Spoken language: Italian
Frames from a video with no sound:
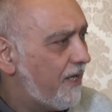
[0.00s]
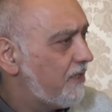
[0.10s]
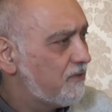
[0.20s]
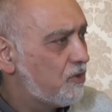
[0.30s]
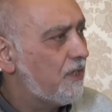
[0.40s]
va
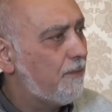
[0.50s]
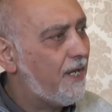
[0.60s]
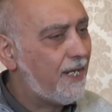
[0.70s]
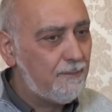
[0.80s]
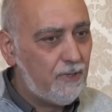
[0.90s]
in zone
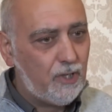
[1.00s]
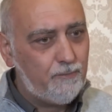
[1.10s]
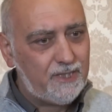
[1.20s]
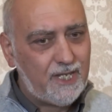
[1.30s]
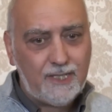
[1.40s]
magari meno
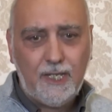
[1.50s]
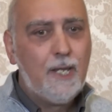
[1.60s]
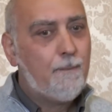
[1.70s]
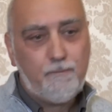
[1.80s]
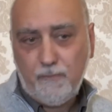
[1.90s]
abitate,
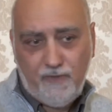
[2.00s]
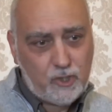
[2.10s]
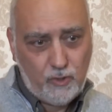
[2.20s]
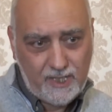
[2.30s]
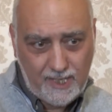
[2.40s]

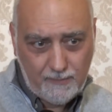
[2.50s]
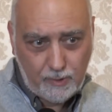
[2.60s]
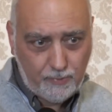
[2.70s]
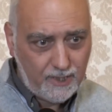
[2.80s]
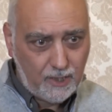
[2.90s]
Faccio un esempio, poi